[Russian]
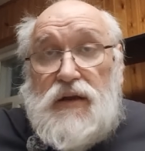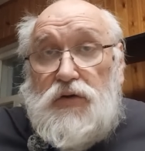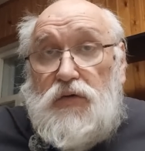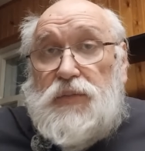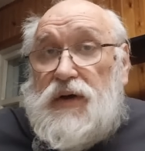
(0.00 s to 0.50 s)

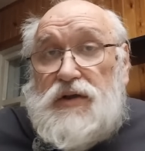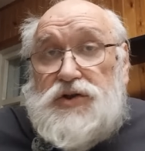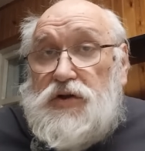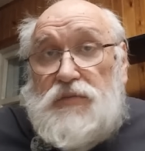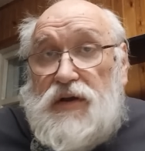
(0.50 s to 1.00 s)
Ну,
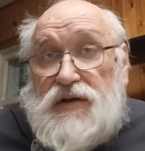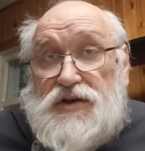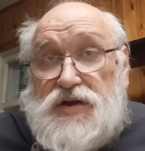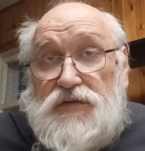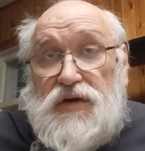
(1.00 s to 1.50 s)
поглощено было не
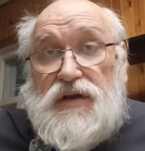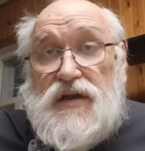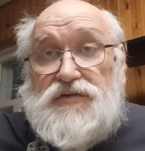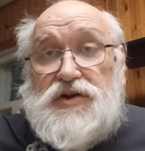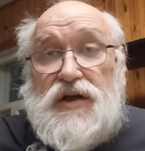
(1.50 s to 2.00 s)
сегодня,
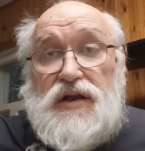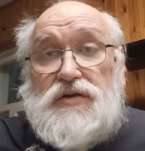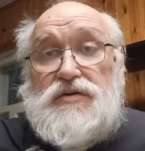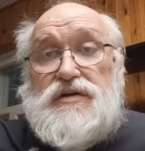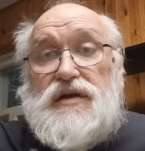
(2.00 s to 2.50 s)
не вчера.
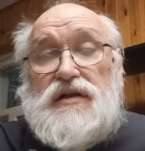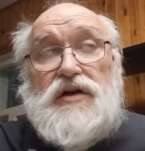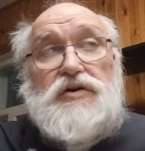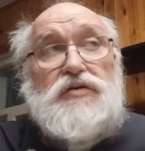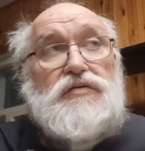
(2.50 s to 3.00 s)
То есть от
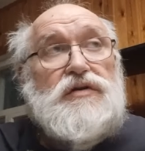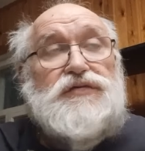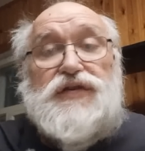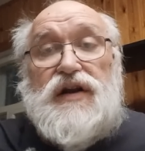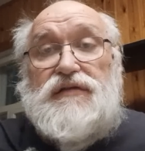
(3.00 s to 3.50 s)
такого вот
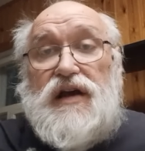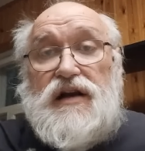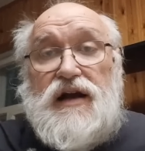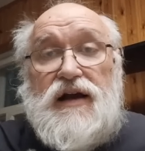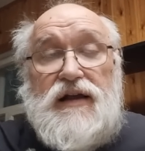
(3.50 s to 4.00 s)

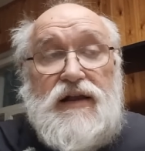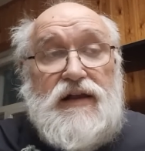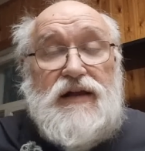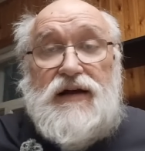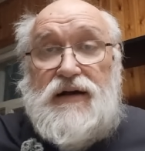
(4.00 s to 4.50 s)
фейерверка
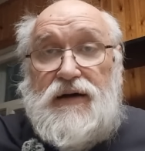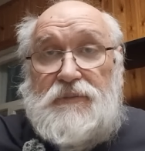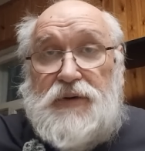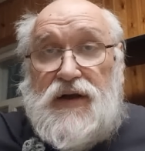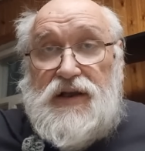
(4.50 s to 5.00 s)
э,
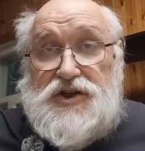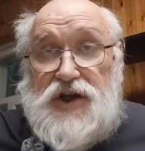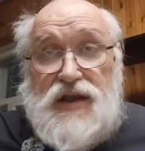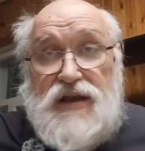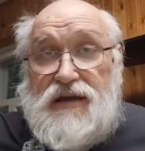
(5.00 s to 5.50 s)

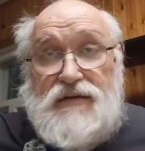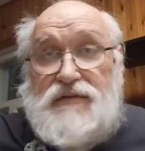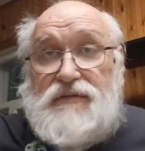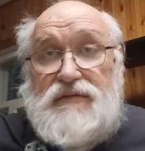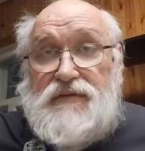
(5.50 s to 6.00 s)

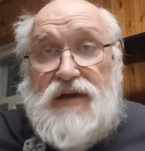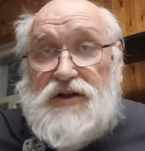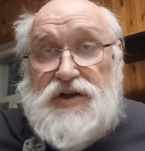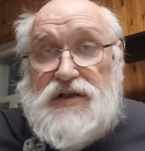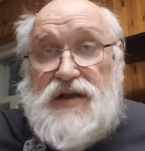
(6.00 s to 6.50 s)
поглощений
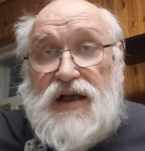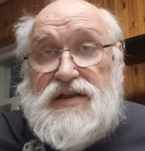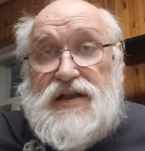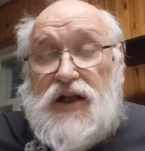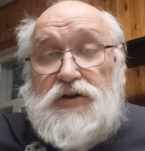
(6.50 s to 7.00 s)
наши
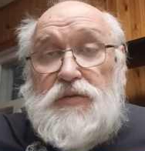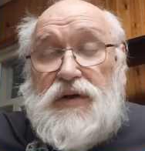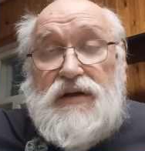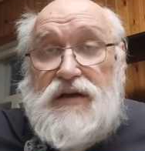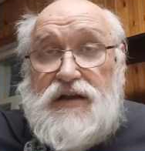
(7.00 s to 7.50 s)

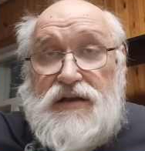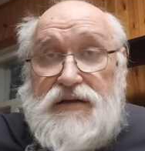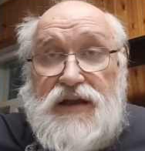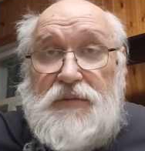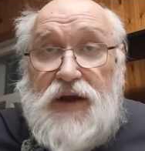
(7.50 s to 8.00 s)
астрономы не,
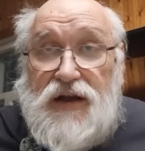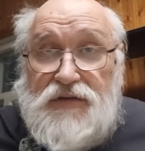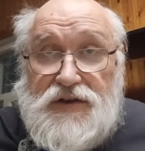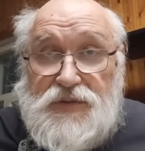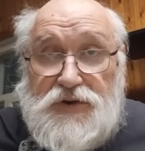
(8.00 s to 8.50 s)
не имели
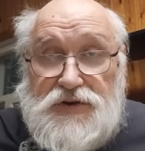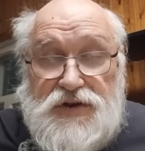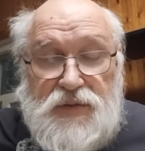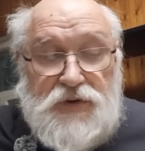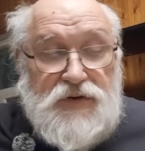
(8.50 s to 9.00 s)

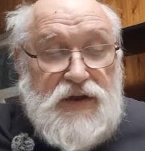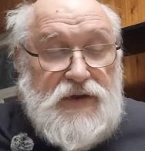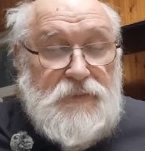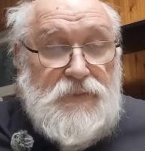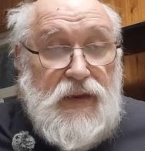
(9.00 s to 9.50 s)
возможности наблюдать.
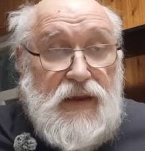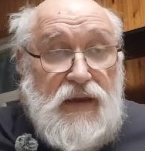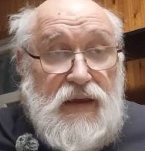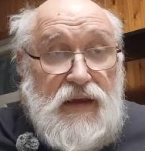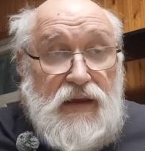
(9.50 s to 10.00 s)

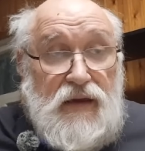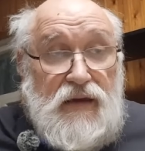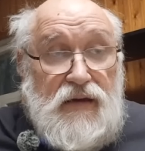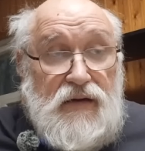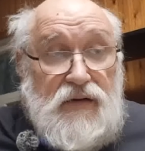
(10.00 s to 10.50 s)

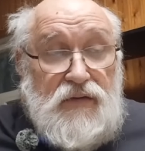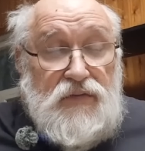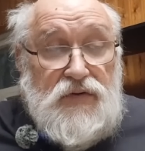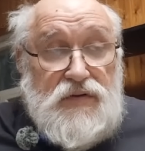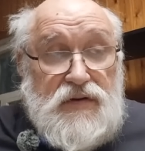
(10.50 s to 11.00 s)

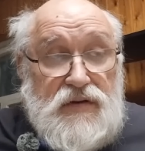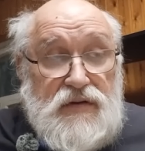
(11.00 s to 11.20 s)
Вот.